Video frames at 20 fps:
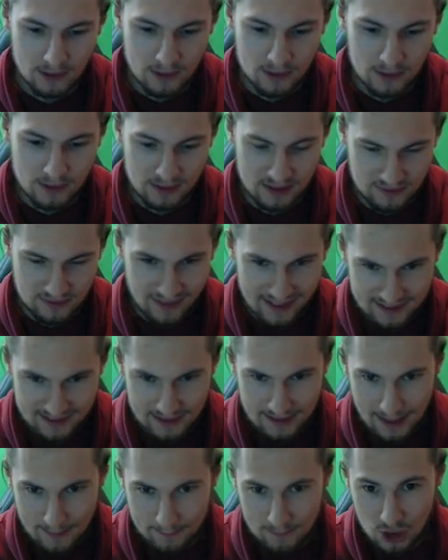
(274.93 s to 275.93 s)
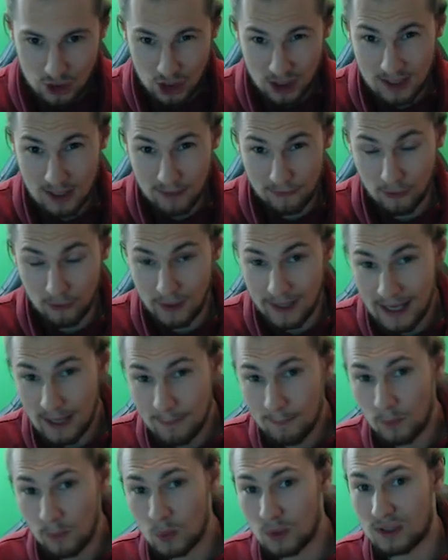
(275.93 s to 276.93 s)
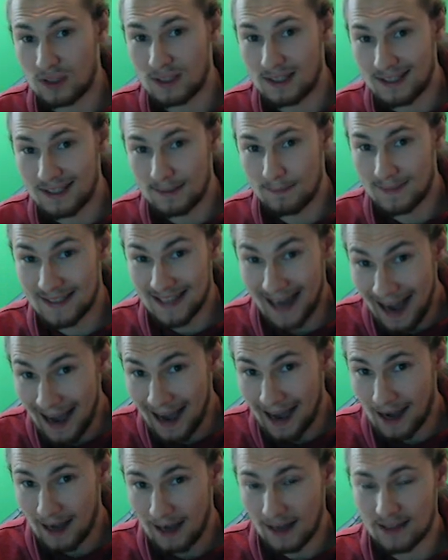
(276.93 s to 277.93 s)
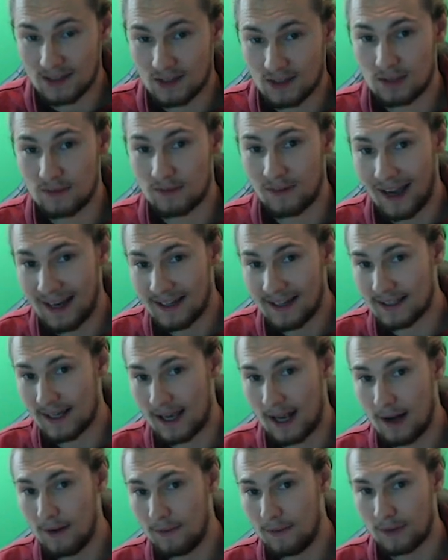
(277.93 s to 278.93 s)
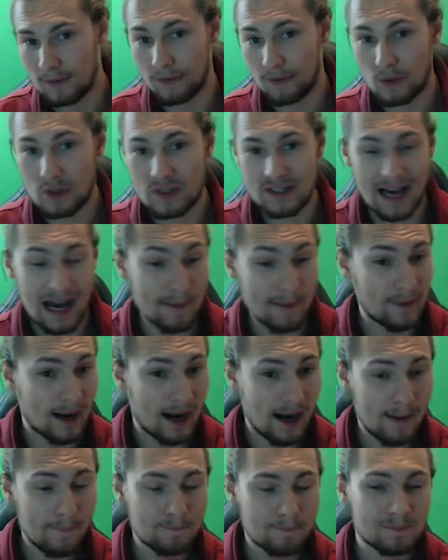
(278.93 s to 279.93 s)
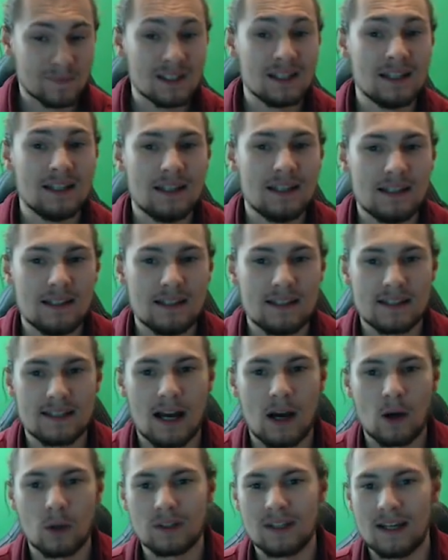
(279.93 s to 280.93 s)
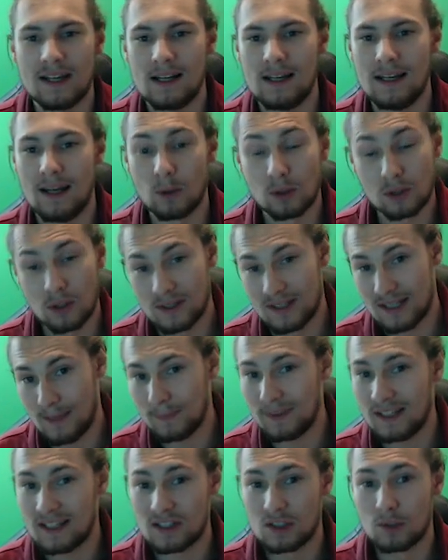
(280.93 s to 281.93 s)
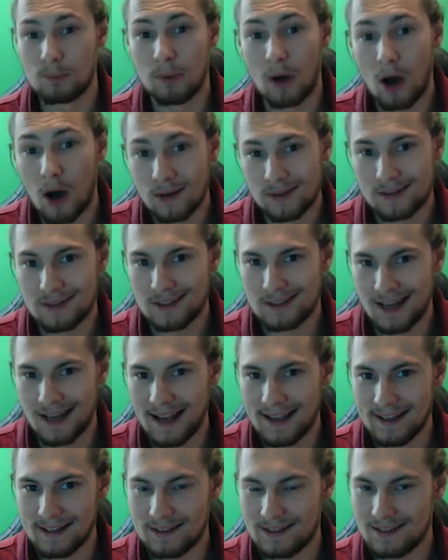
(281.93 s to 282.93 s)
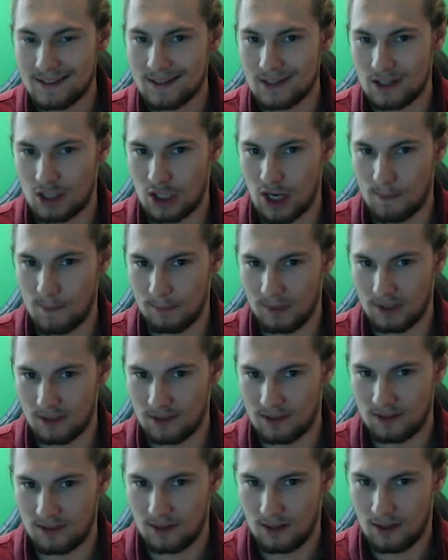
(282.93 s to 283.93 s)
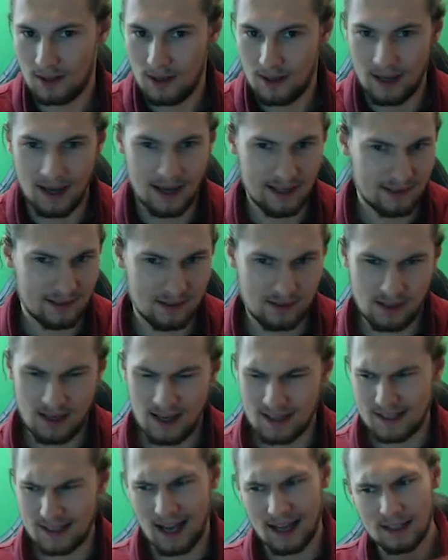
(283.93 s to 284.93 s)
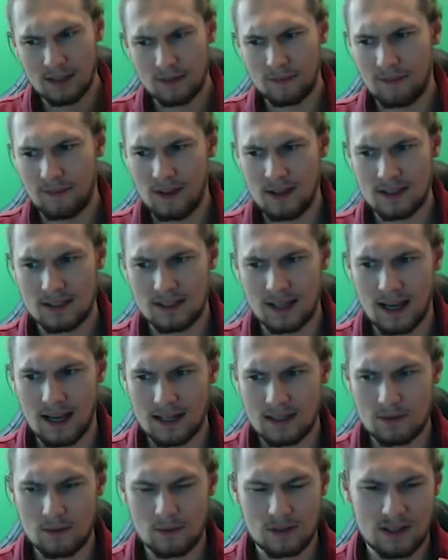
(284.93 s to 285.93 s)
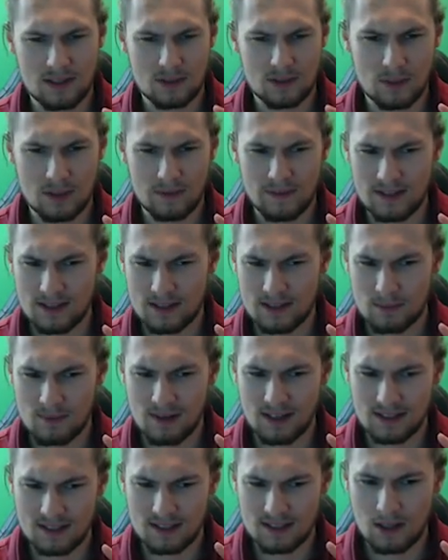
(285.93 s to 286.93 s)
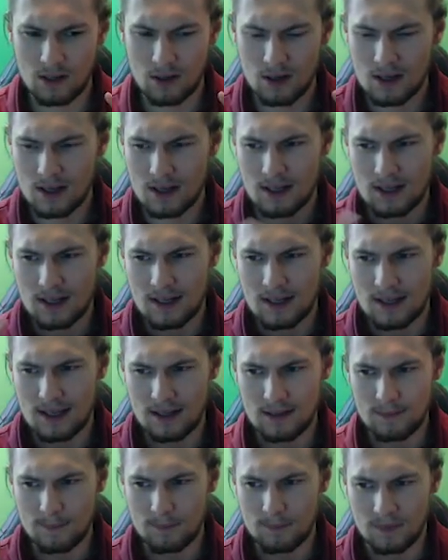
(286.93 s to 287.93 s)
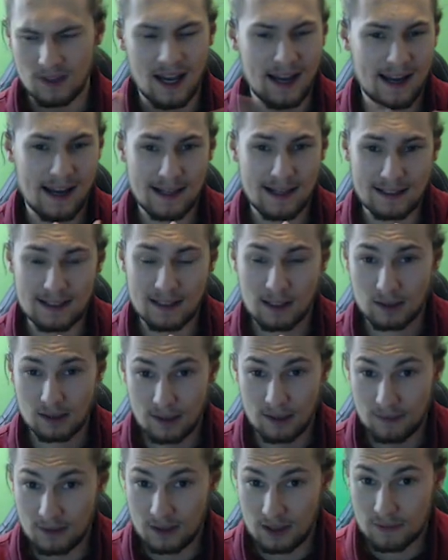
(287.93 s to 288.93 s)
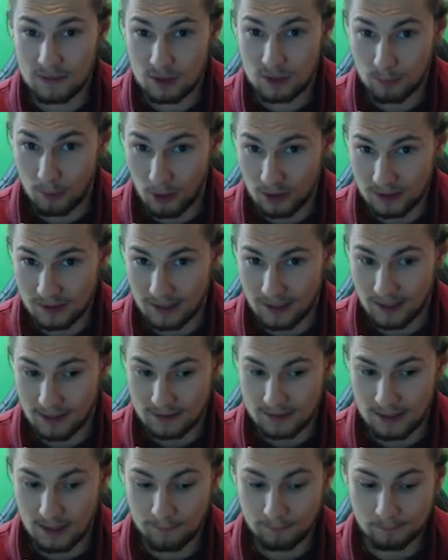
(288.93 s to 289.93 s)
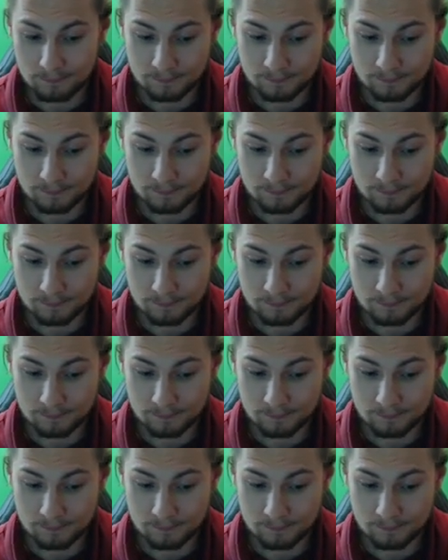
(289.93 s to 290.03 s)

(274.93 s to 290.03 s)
Das weiße Lamm steht hier für Leben und da, also die weiße Hälfte von Dama, ist ja auch der, laut Konzept, der supportende Teil dieses Champions. Er hat, er hat Heilfähigkeiten oder so, ich weiß es nicht mehr ganz genau. Ähm, ja, er hat definitiv Support-Charakter